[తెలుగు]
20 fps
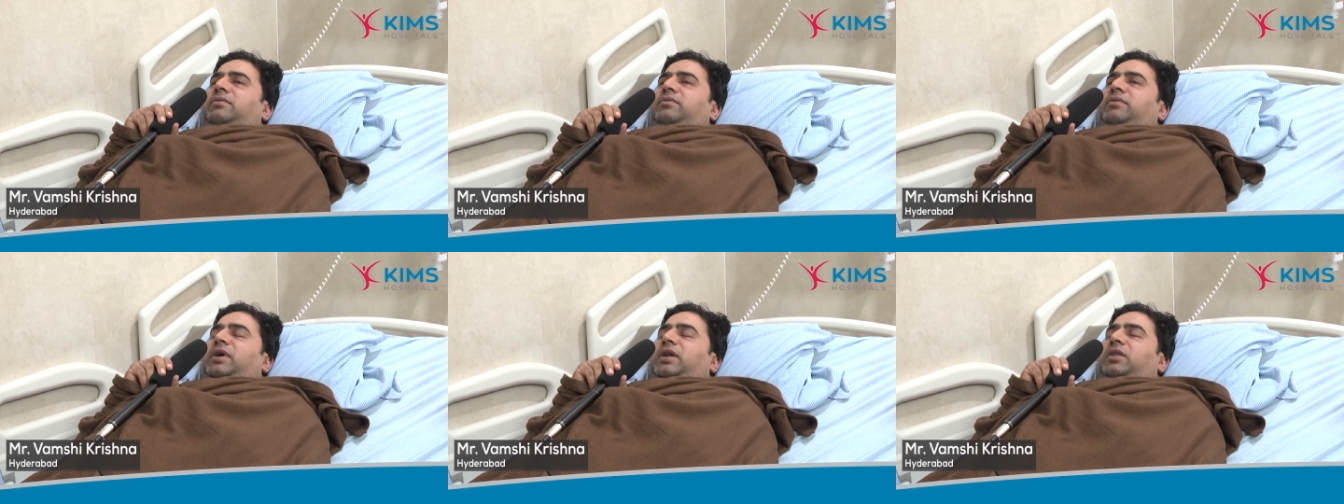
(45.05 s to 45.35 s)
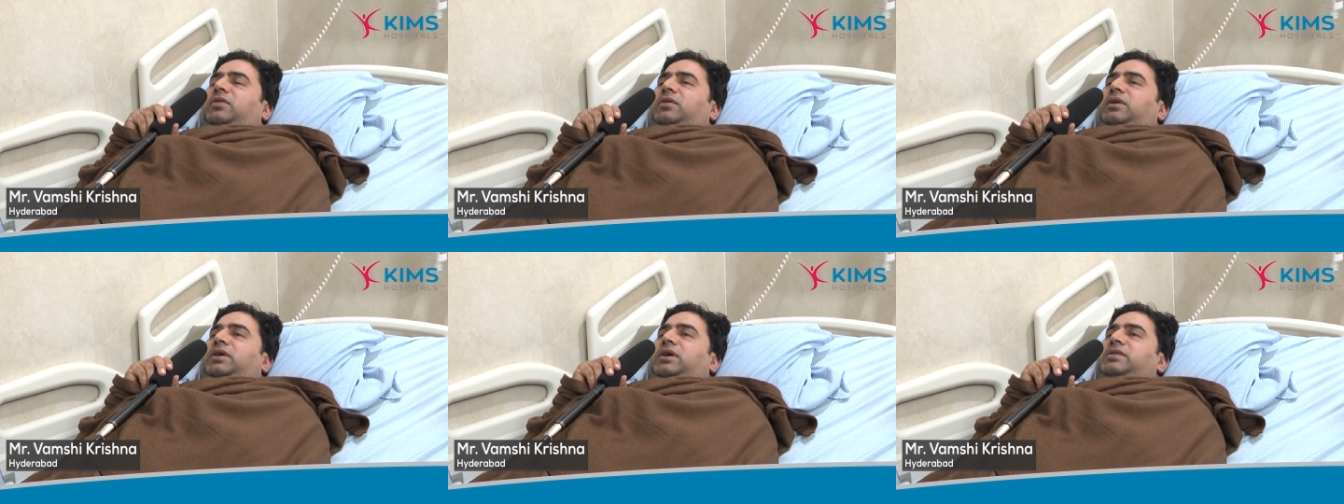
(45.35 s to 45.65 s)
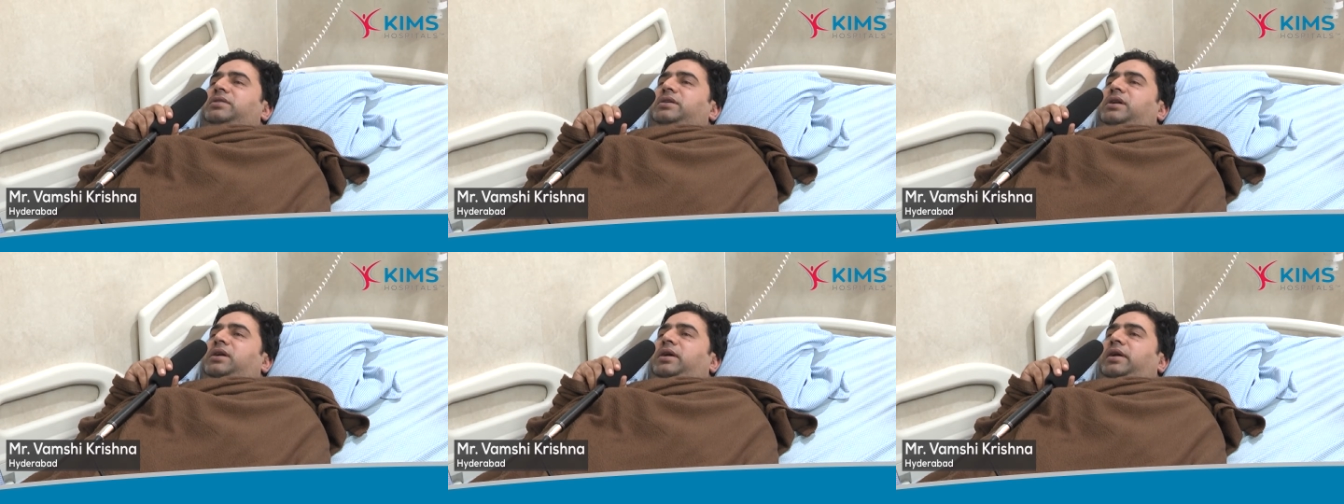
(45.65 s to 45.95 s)
వారితో
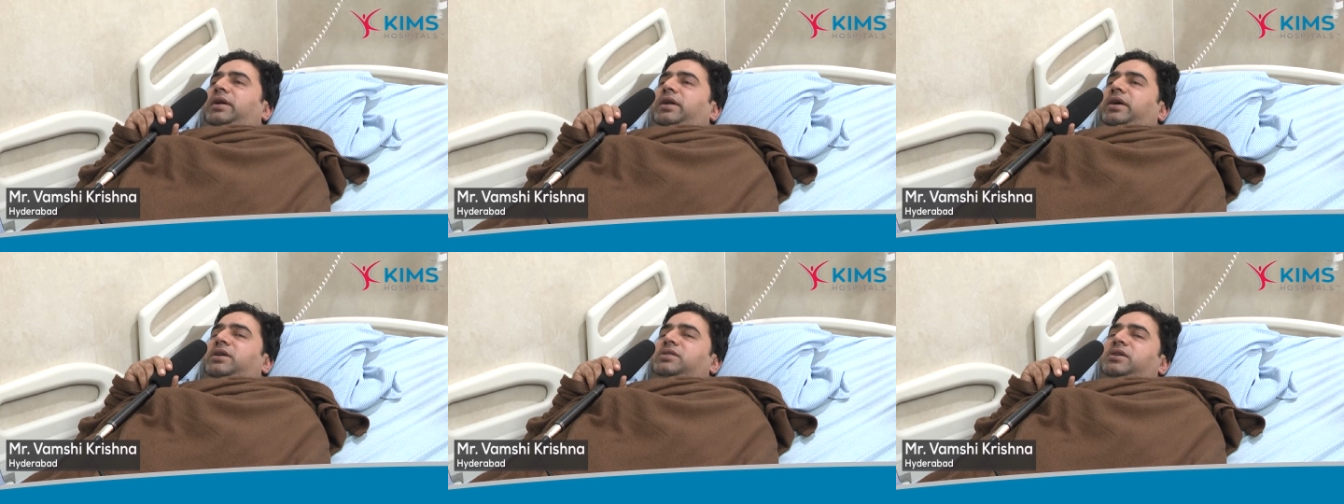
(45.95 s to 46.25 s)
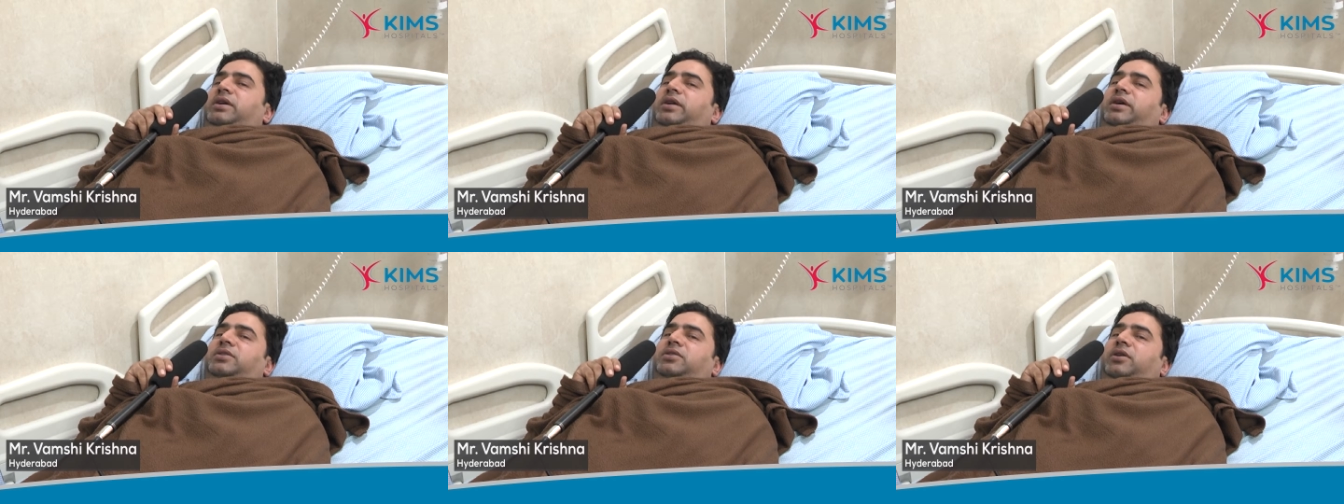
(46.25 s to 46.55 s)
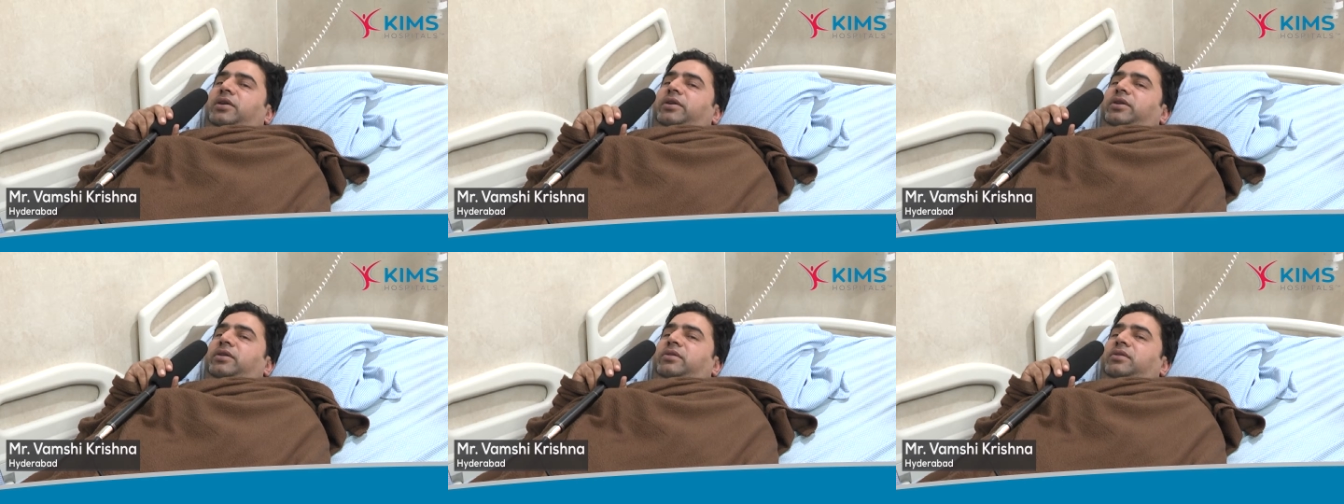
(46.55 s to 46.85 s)
కన్సల్ట్ అయ్యి నెక్స్ట్ డే
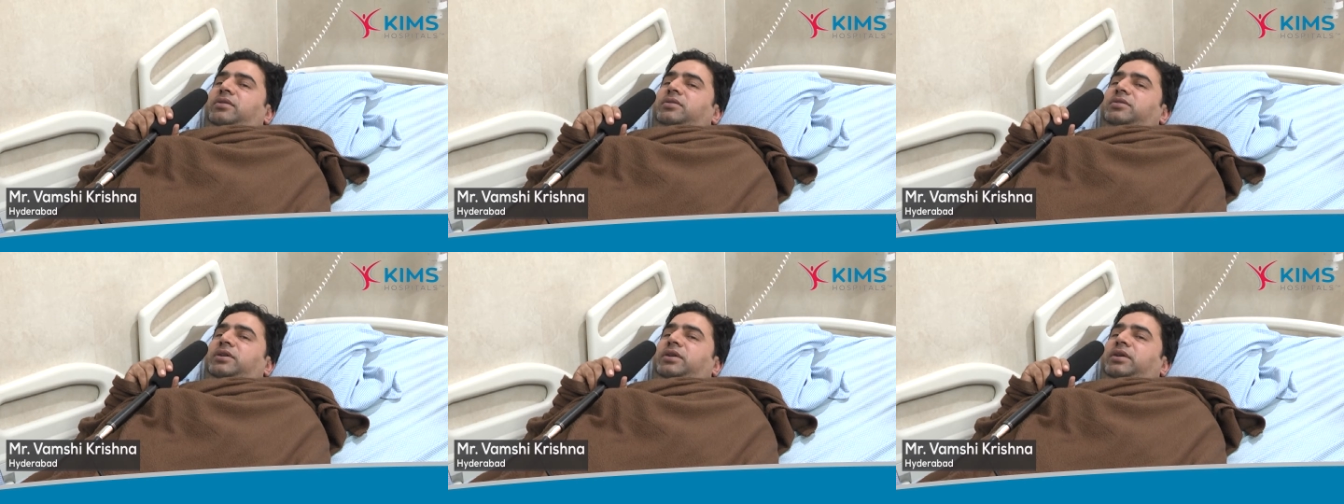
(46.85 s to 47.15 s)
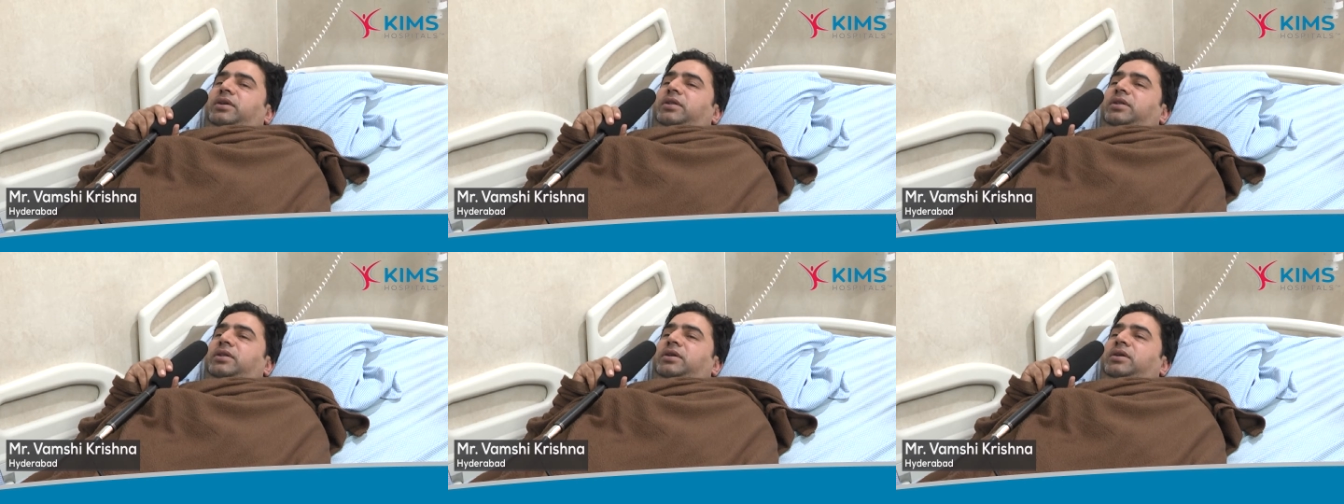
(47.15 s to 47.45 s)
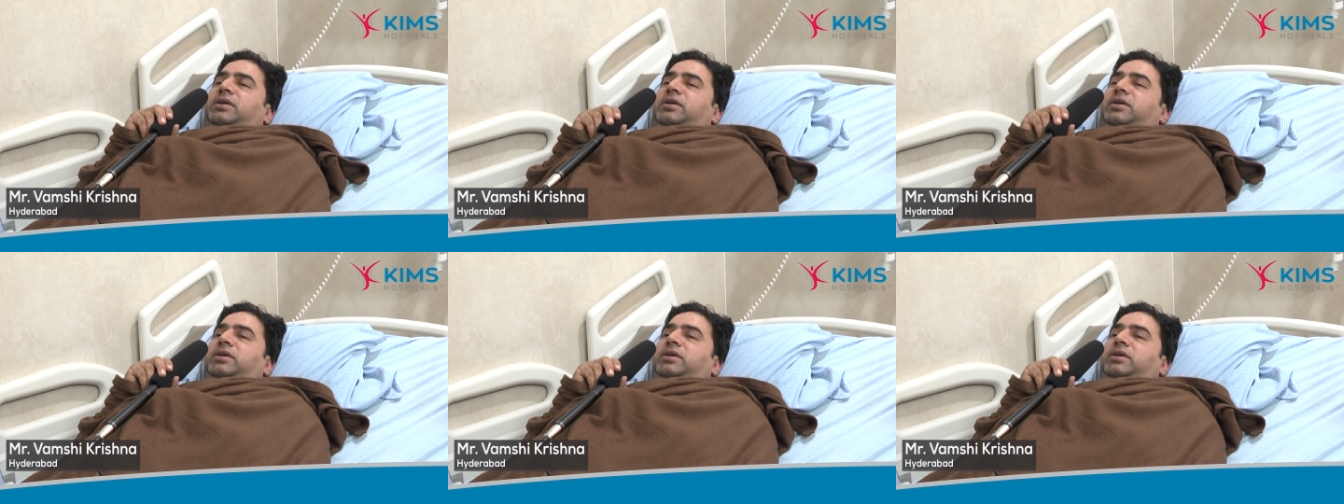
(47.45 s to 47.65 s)
జాయిన్ అవ్వడం జరిగింది